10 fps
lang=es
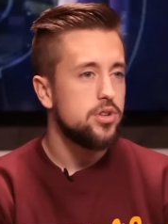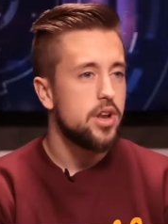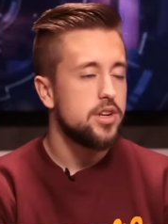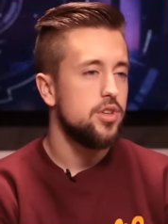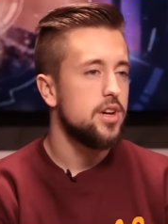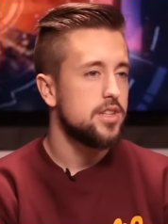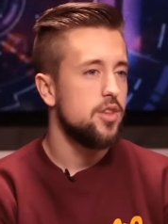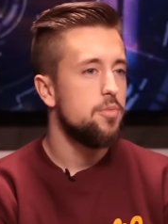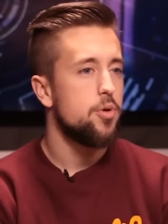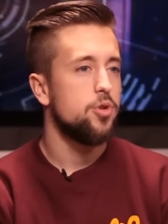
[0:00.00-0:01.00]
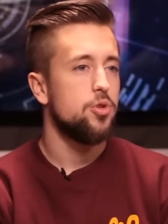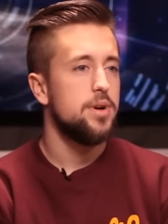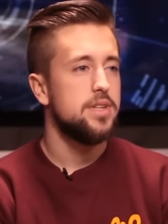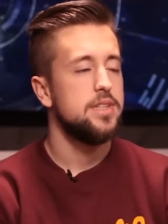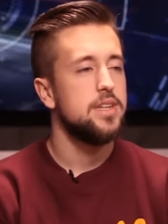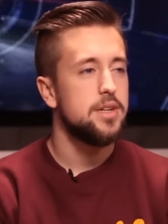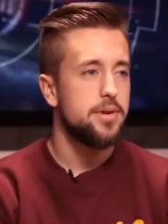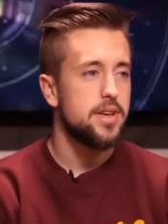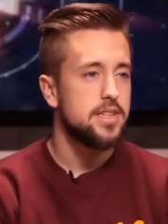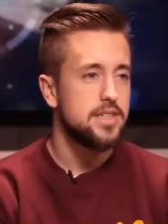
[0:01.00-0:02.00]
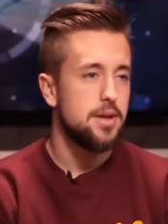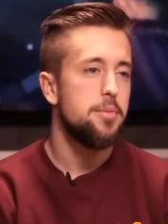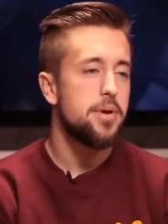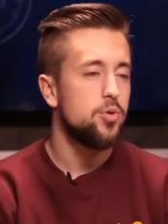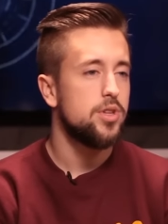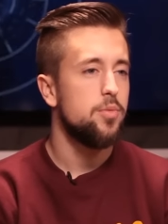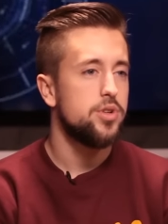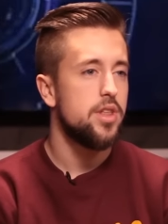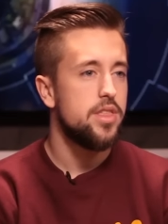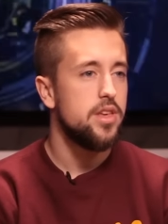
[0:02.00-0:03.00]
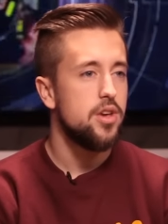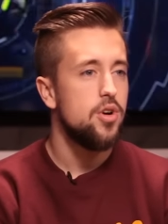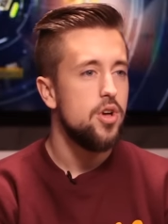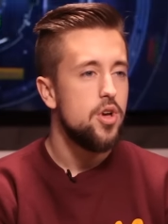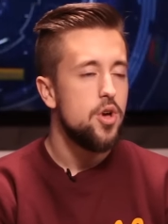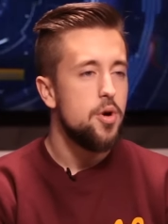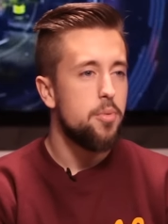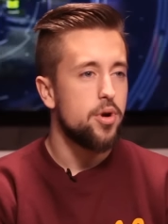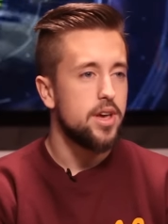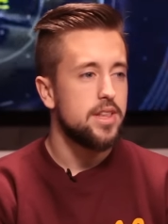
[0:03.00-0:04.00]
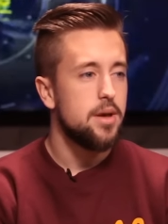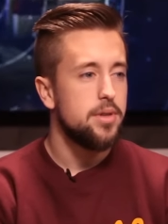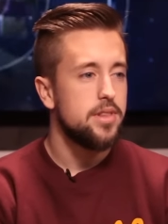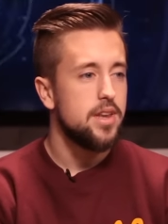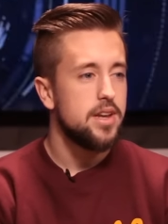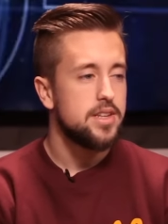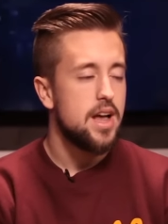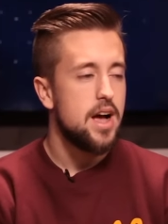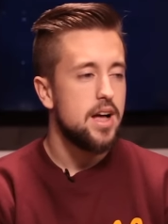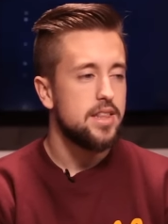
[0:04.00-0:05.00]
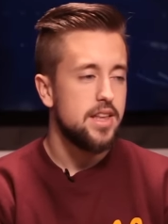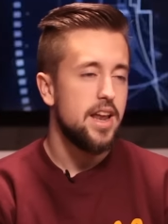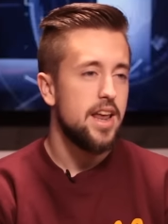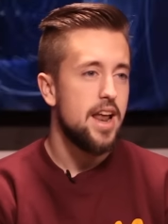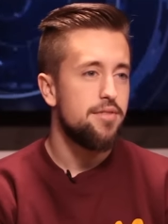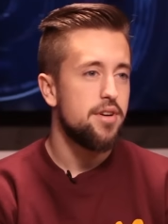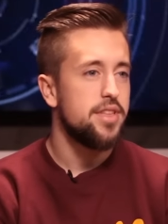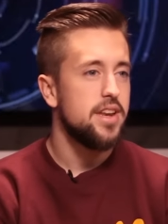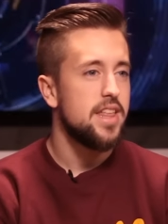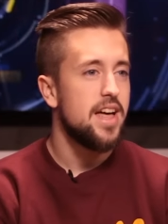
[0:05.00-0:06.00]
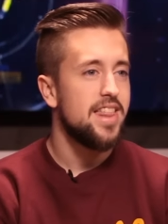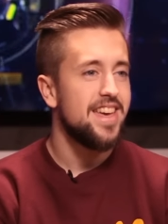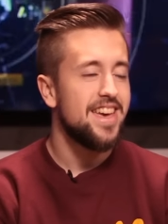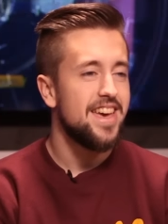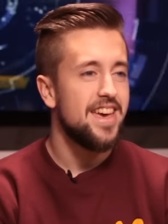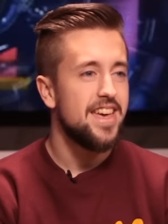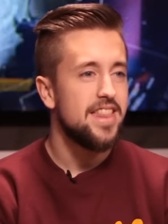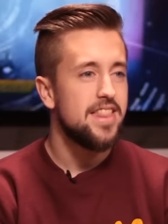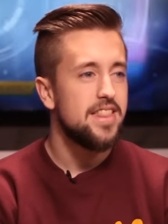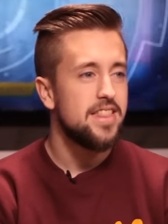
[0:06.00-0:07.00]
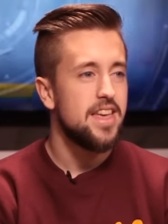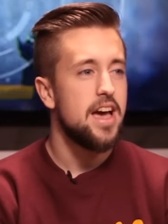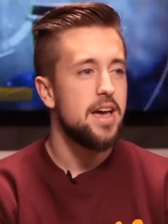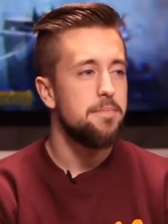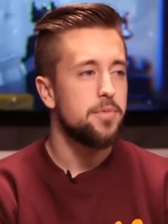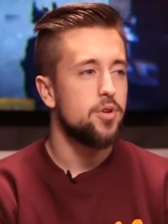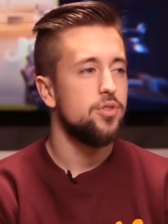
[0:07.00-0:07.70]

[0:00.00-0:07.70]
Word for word: ahora estoy casteando un poquito más y sí que es verdad que también me resulta muy sencillo porque también tienes la, tiene la facilidad de, eh,